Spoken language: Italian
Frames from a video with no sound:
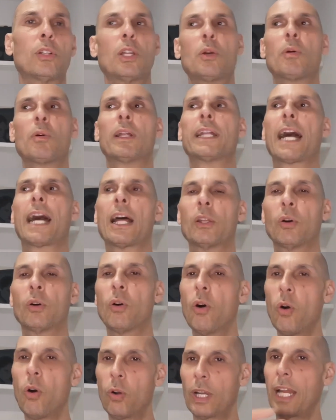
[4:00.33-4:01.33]
di Quadrado,
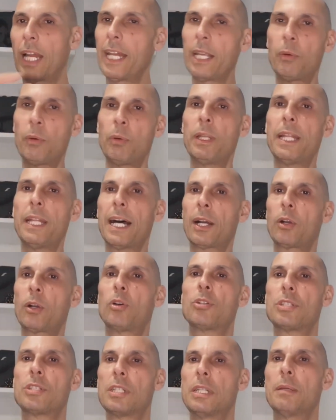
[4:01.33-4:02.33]
o oh, la liquida
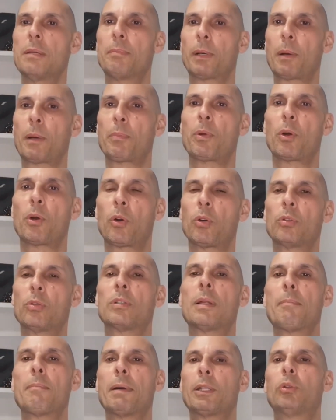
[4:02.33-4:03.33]
così, proprio con
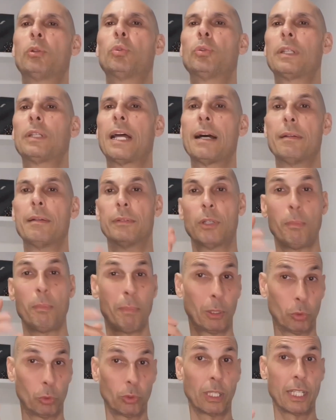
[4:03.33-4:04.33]
una battuta, non
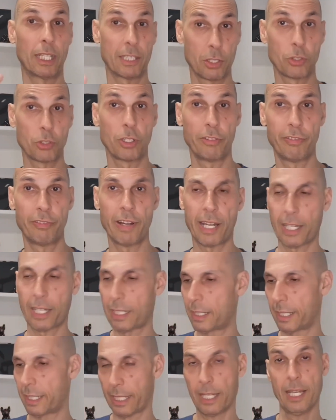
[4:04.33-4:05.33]
battuta nel senso di far
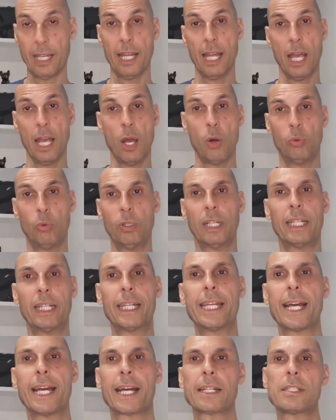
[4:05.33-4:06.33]
ridere, una
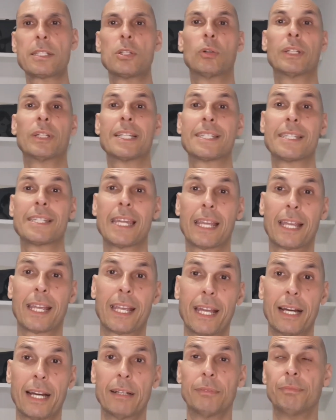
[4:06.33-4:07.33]
dichiarazione
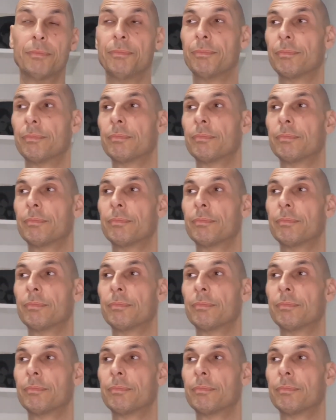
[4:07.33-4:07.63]
secca,